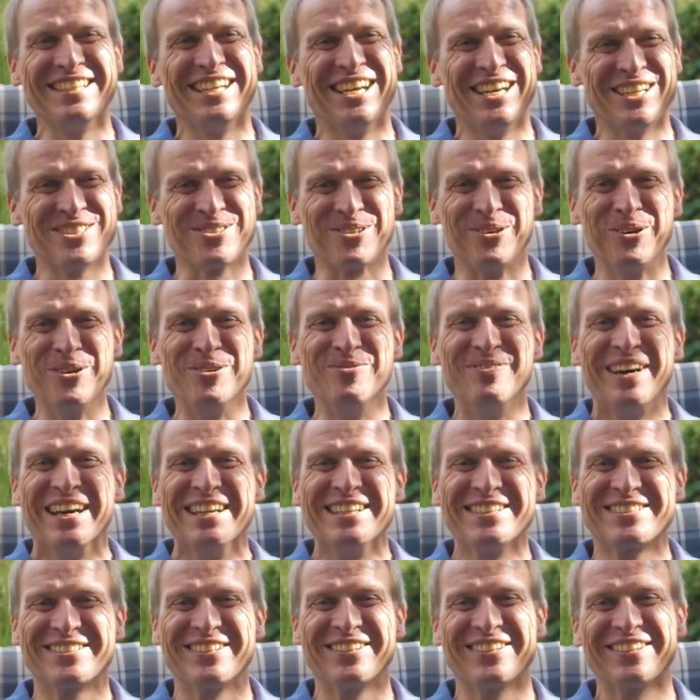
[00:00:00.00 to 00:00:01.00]
ja,
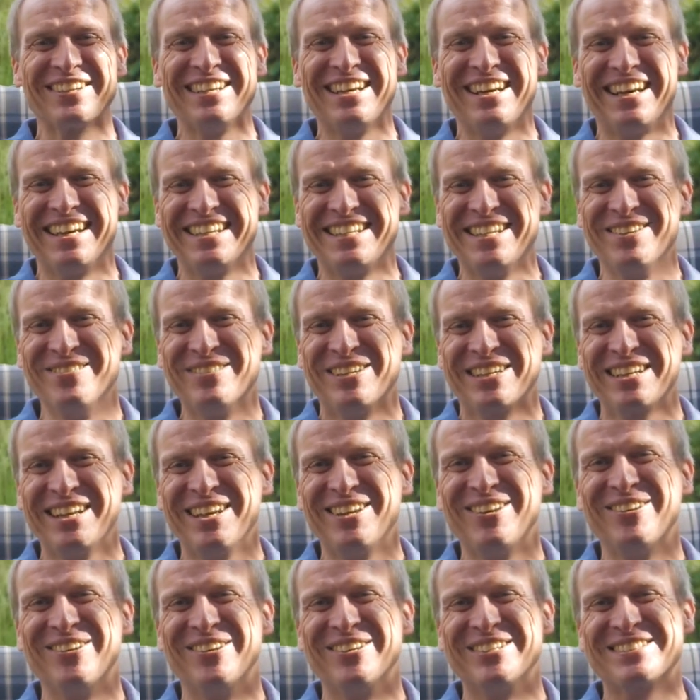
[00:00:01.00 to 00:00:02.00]
Sohnemann, ist doch klar, der will
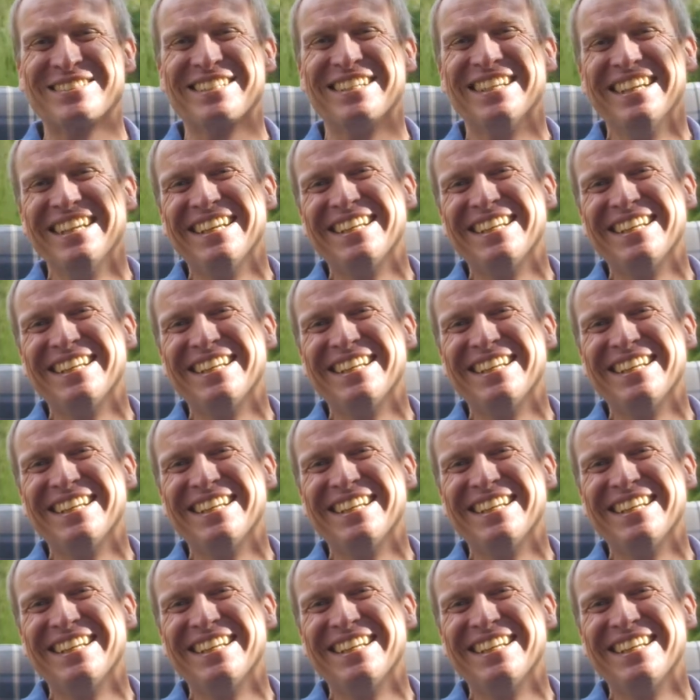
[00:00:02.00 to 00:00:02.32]
gleich los.